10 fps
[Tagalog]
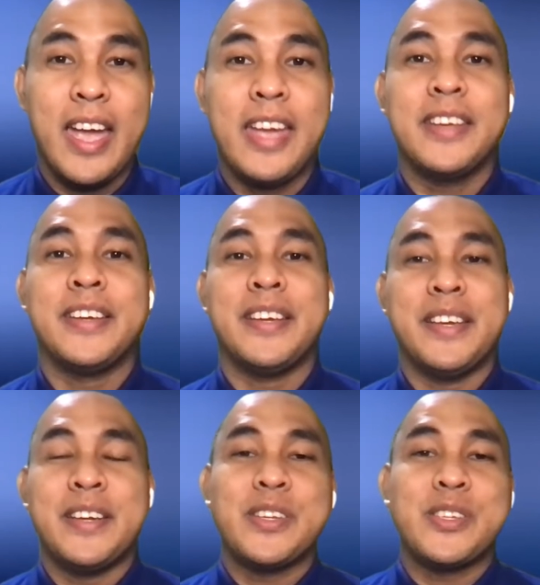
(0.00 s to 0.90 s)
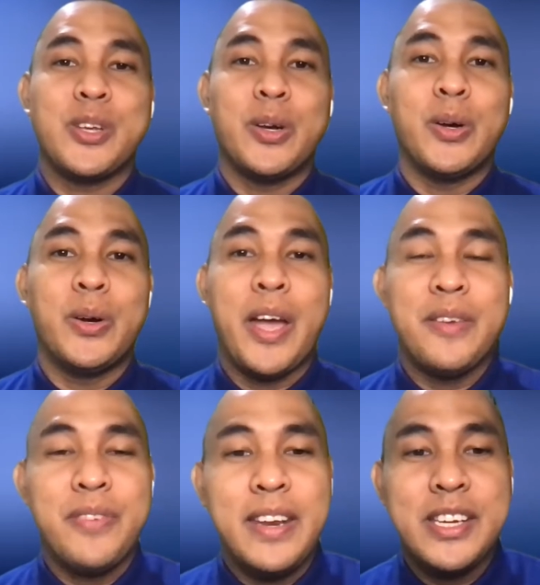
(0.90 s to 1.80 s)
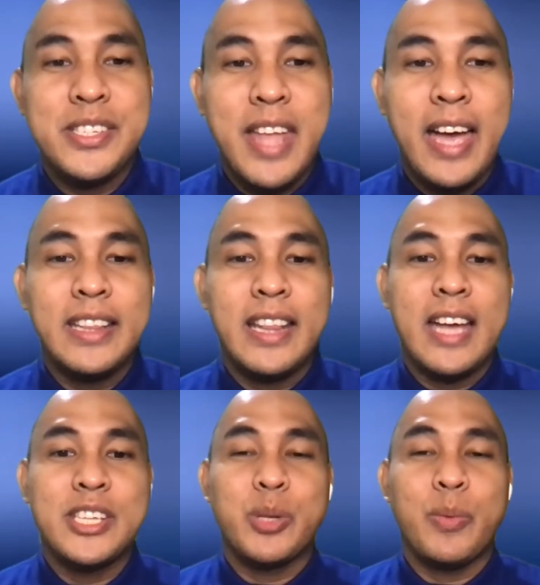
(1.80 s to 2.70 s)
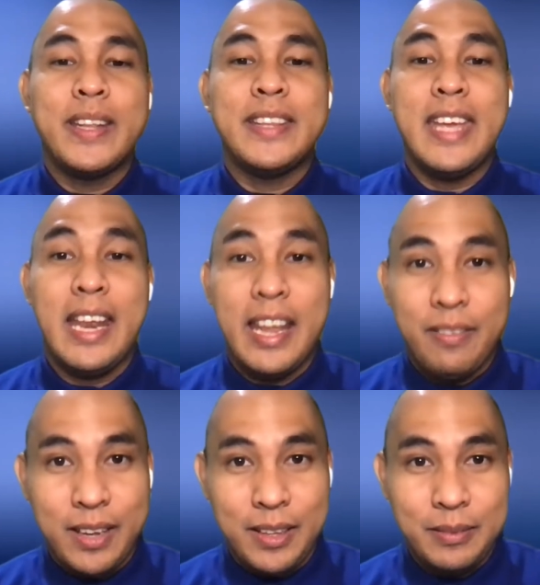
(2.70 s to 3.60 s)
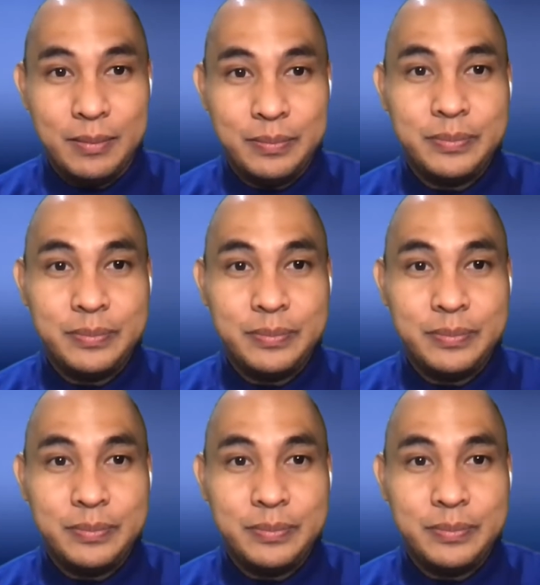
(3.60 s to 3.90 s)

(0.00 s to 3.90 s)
Okay, so I finished that last 2011.